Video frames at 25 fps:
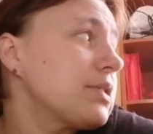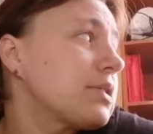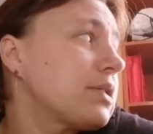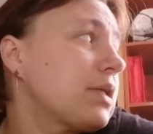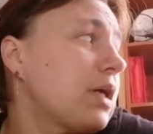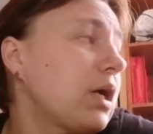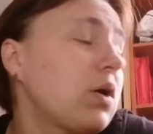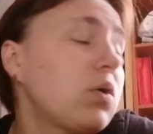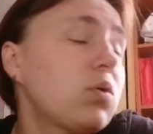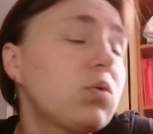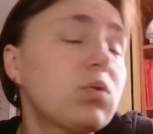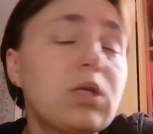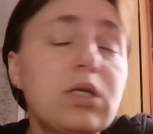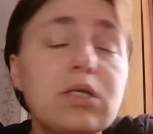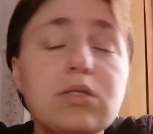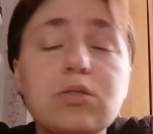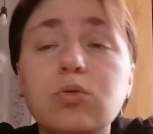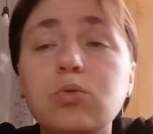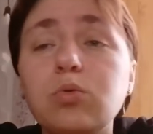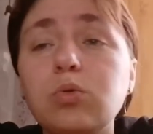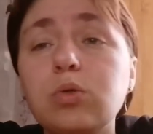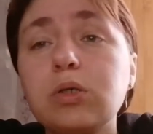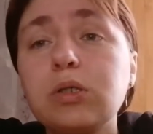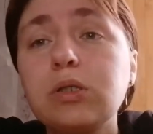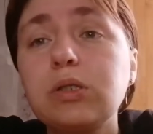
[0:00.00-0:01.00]
Я знаю, у нас
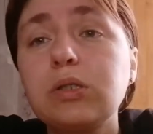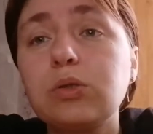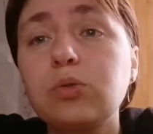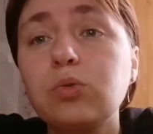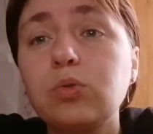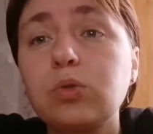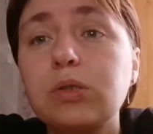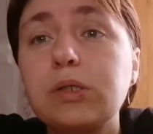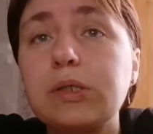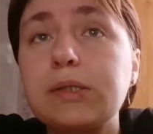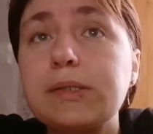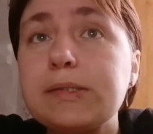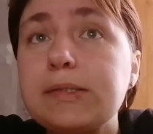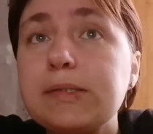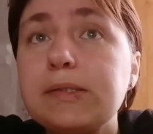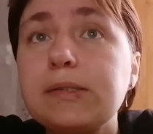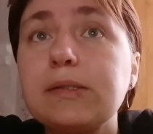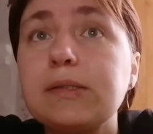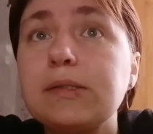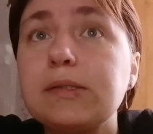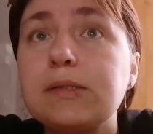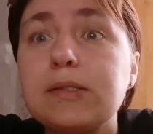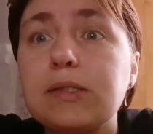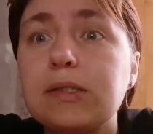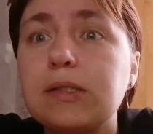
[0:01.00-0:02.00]
в городе тут
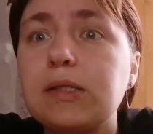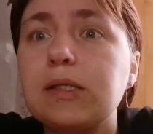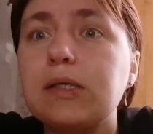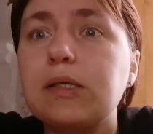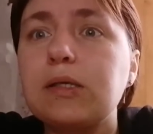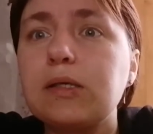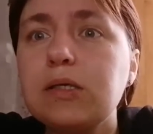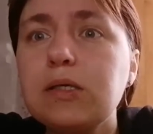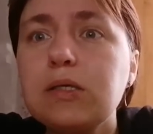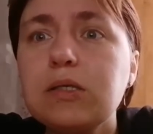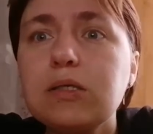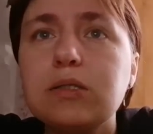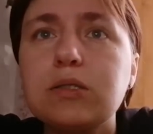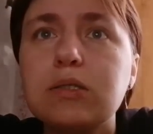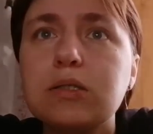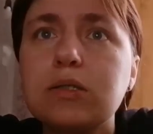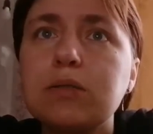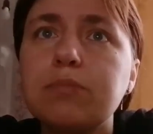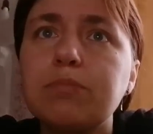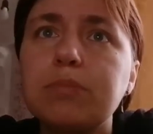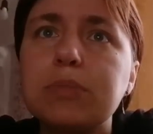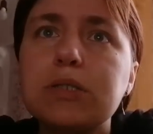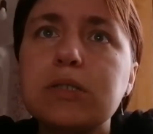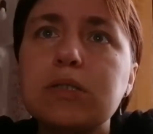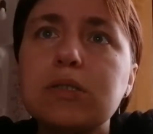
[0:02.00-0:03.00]
корзина за такие
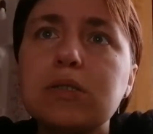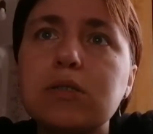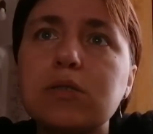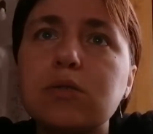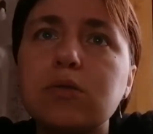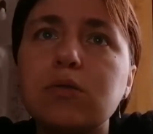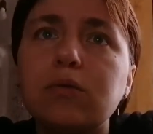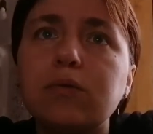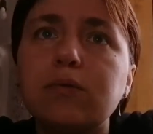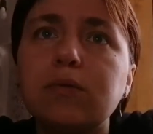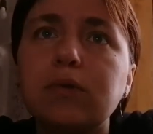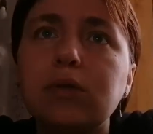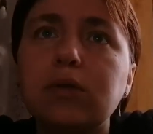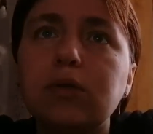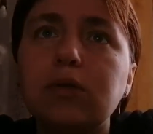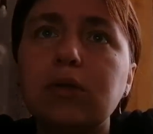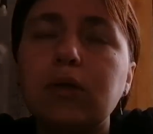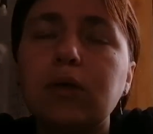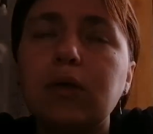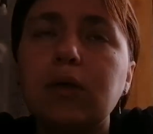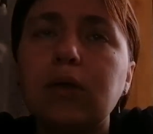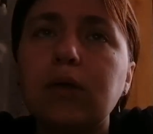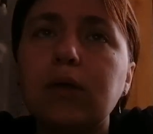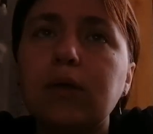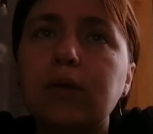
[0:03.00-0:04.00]
баснословные
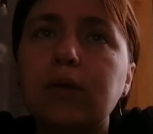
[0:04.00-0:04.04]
